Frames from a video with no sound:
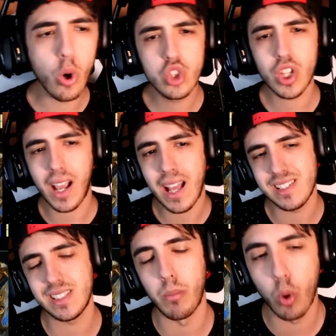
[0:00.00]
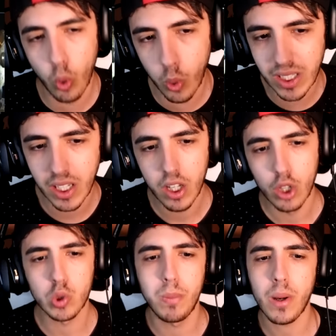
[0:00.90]
oggi ragazzi siamo qui
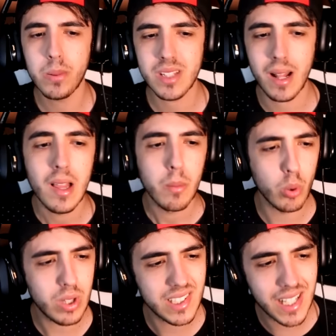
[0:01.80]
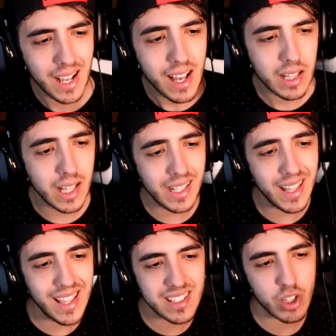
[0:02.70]
su Black Ops 3 per utilizzare
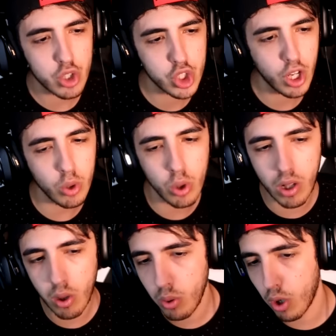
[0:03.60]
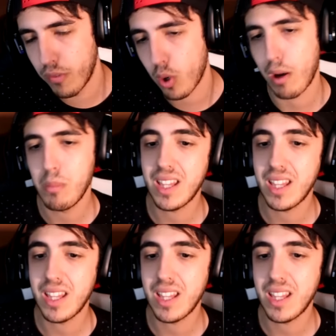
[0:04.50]
l'NX Shadow Claw, ovvero la